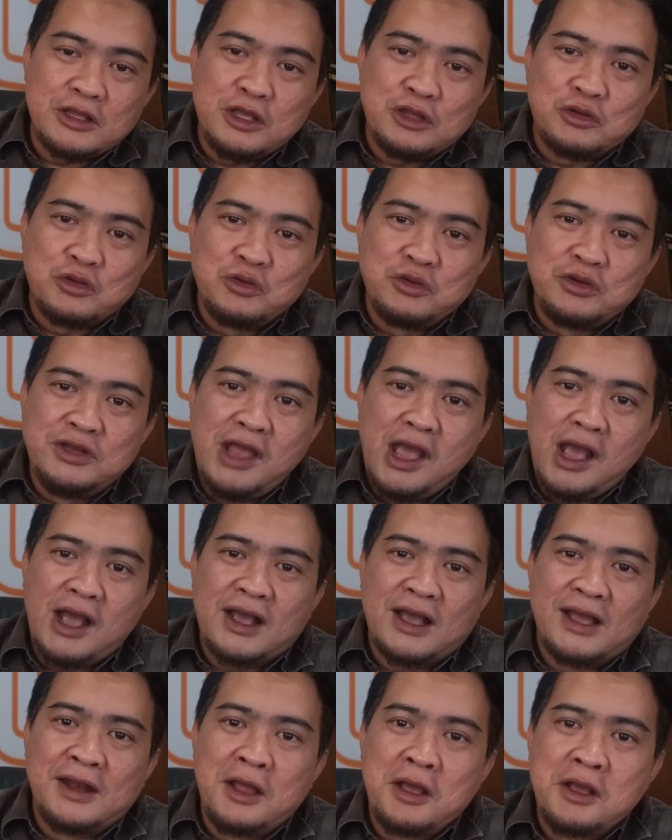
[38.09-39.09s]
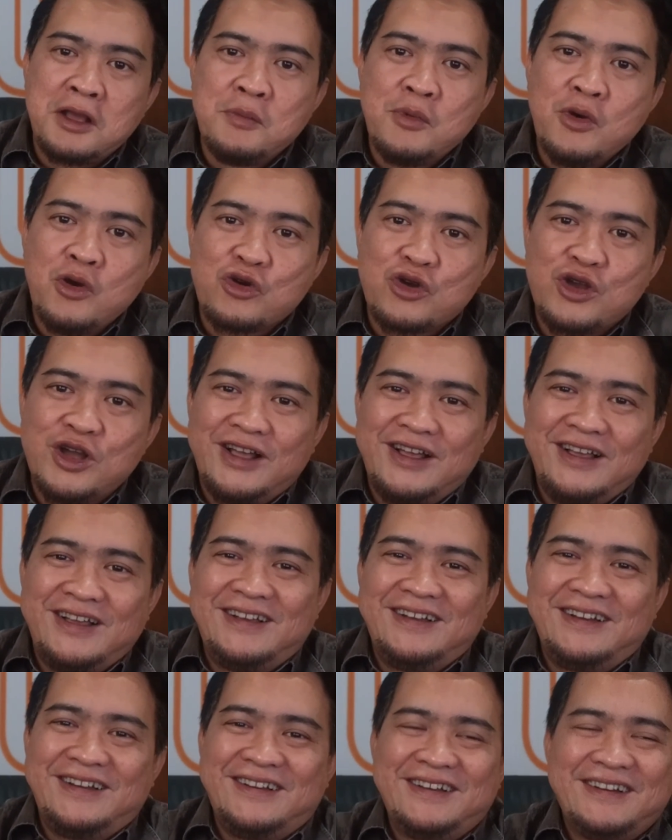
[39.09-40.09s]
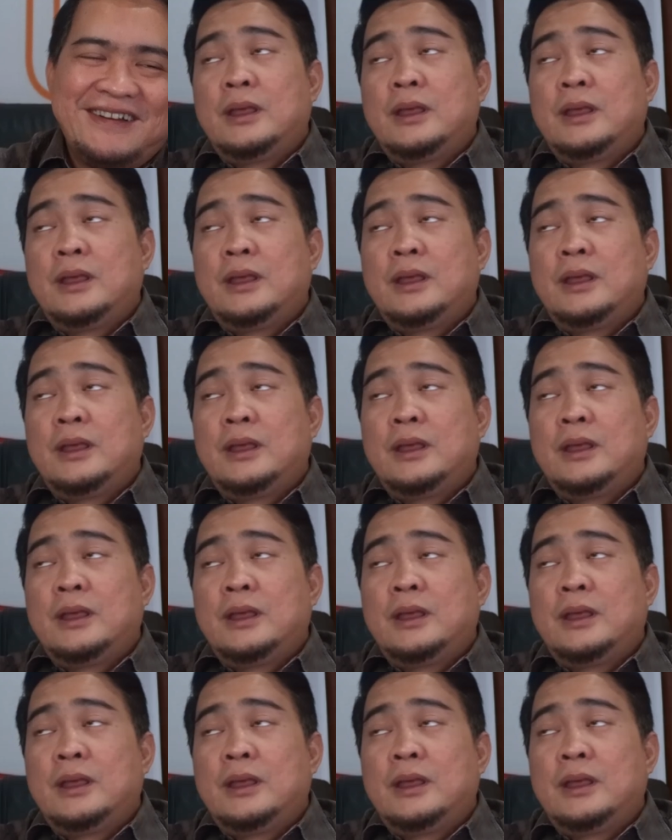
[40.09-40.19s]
itu dia kena gebuk Nah,